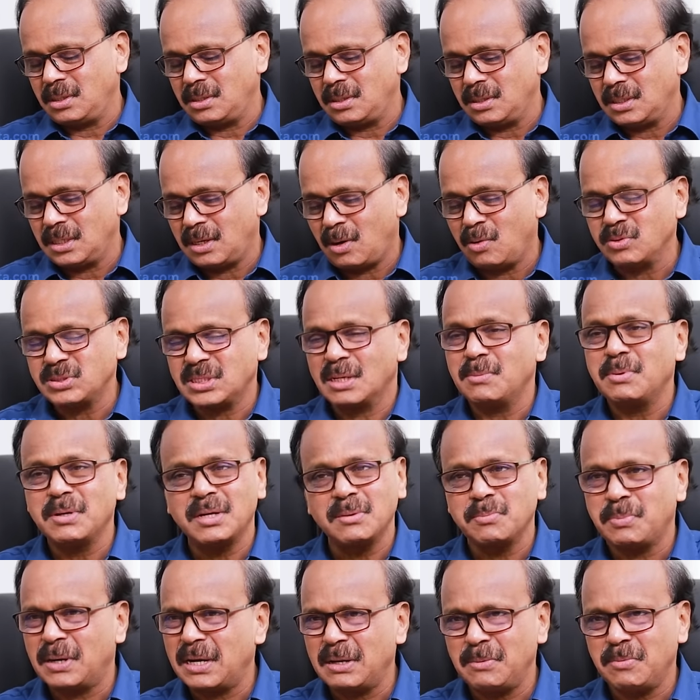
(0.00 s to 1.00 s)
இது
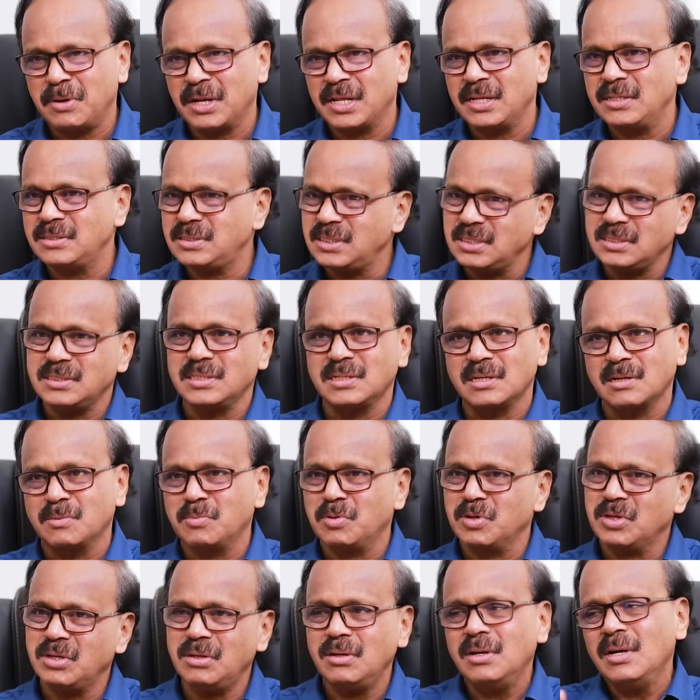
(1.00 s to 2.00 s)
அவசரப்பட்டு பண்ண முடியாது சிஜி
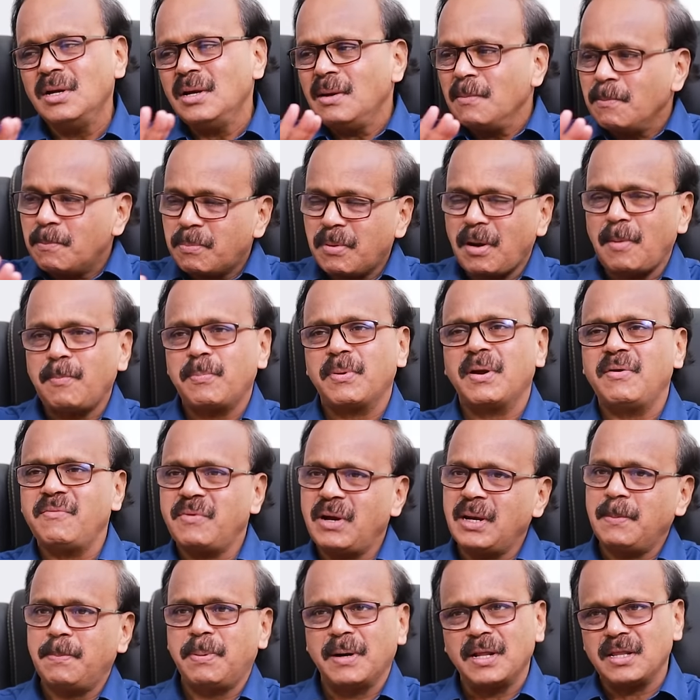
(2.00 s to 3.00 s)
இருக்கும்போது
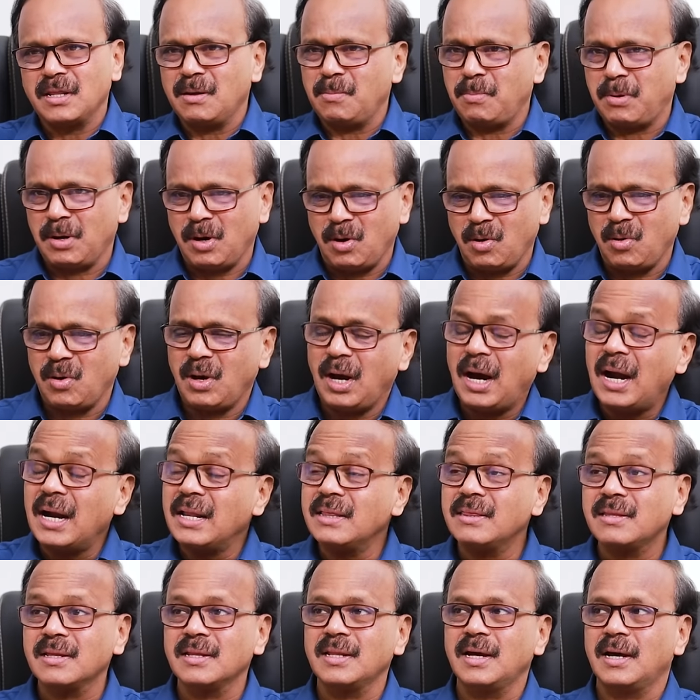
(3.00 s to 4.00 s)
ப்ராப்பராக வெயிட் பண்ணி தான் பண்ணணும்
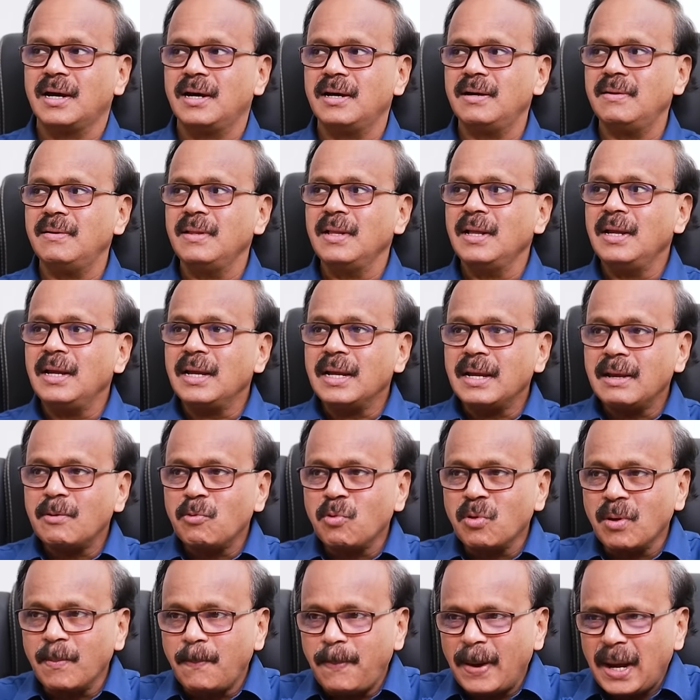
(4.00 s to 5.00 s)
அடுத்ததாக
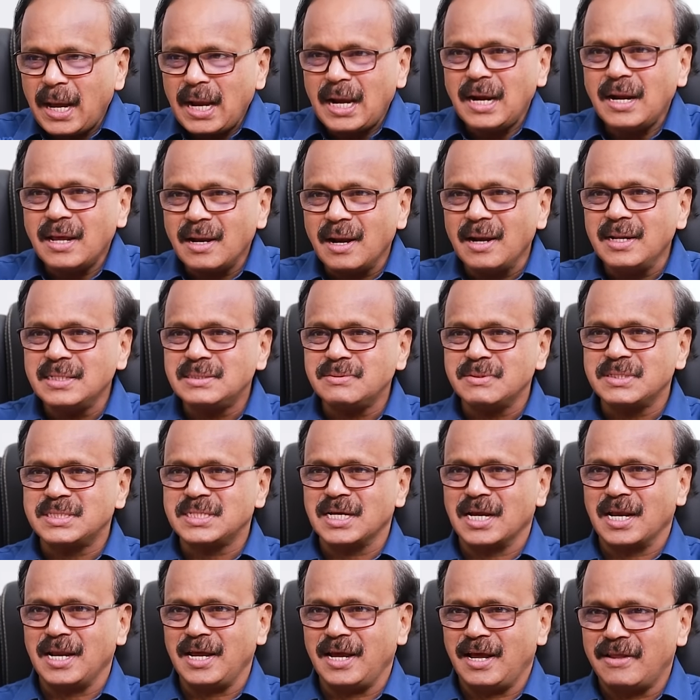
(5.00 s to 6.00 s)
ஒரு பேரண்ட் ரிலீஸ்
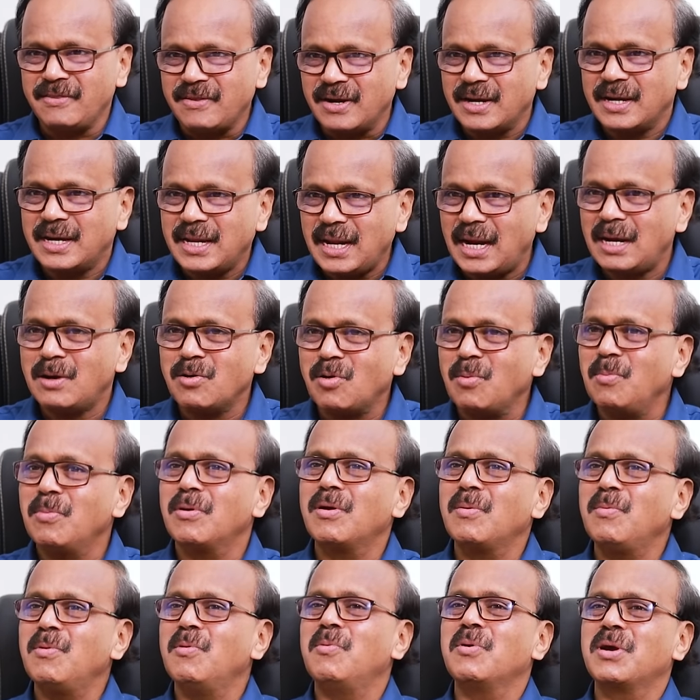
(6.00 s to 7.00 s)
வச்சிங்களேன் அந்த டேட்
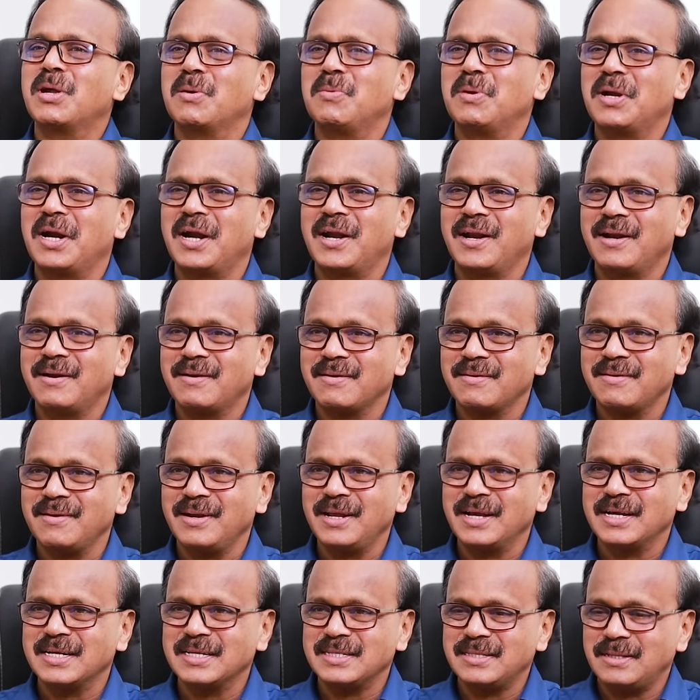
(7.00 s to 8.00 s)
ரொம்ப ரொம்ப முக்கியமான டேட்
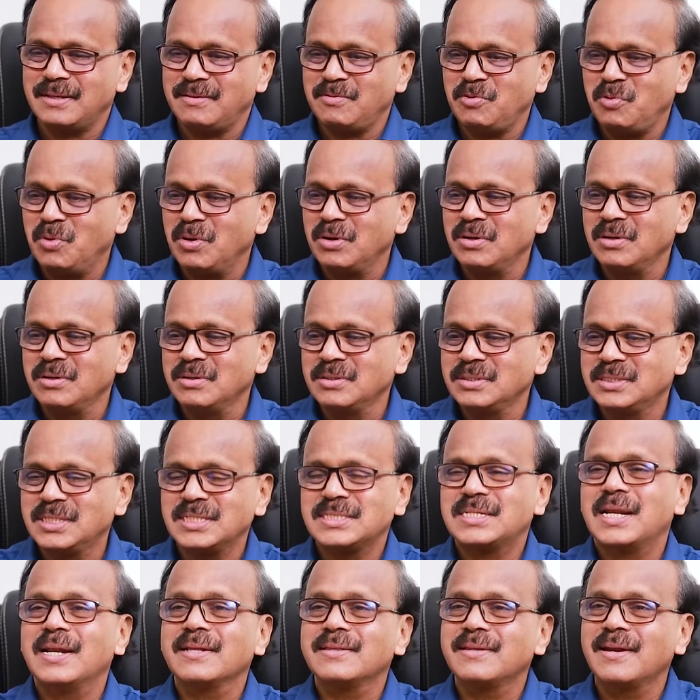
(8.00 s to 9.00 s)
நீங்கள் ஒரு
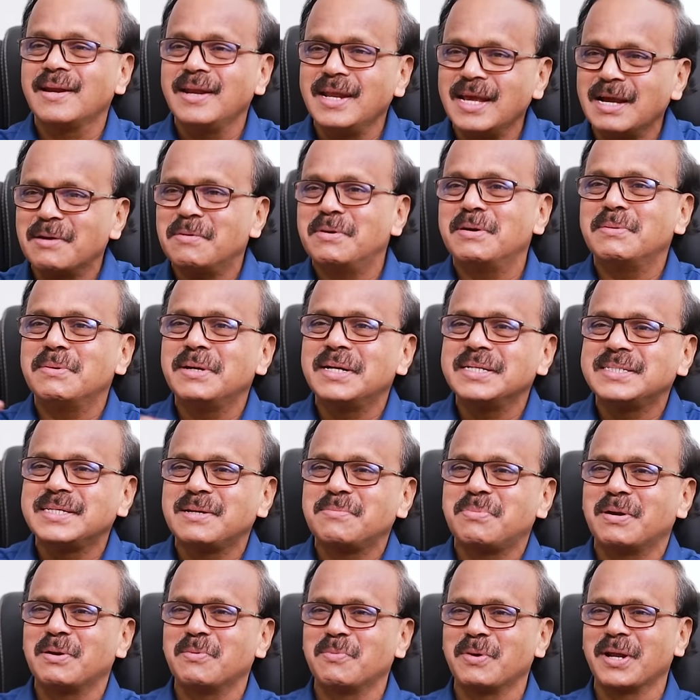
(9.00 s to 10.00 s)
ஜஸ்ட் லைக் தட் நீங்கள் மட்டுமே
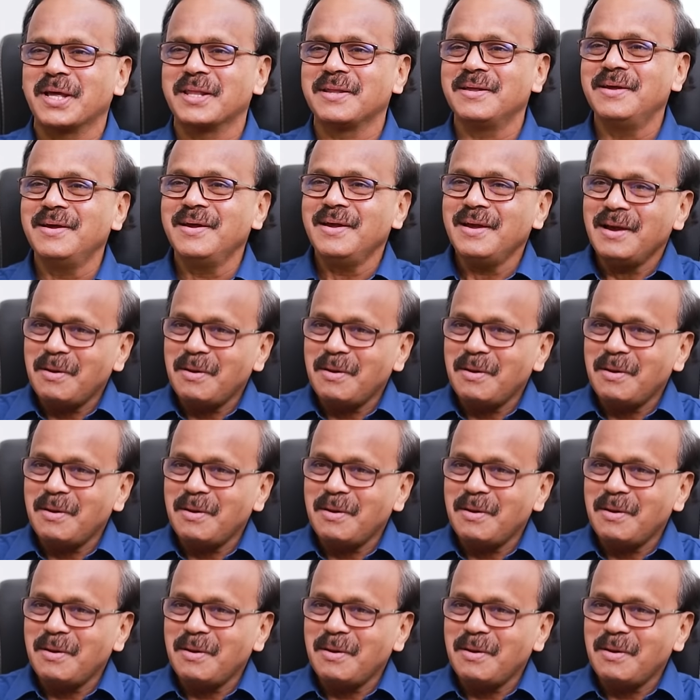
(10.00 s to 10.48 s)
டிசைட் பண்ண முடியாது